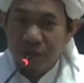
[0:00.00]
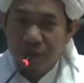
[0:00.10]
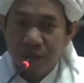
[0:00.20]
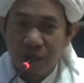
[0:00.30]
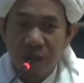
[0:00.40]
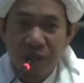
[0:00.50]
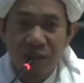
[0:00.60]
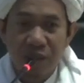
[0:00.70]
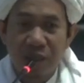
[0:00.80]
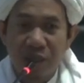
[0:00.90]
Jadi
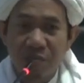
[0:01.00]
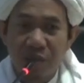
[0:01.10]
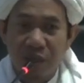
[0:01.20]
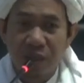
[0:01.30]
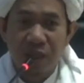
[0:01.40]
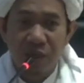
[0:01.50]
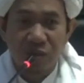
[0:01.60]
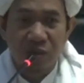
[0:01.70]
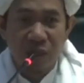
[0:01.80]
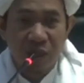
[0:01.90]
istri yang baik kalau
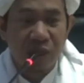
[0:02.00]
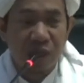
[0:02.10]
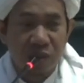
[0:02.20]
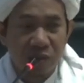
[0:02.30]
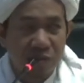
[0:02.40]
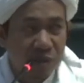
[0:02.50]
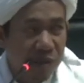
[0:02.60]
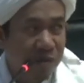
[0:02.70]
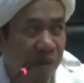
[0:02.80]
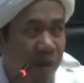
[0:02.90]
salah langsung
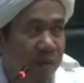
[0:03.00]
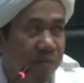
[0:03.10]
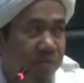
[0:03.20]
minta maaf.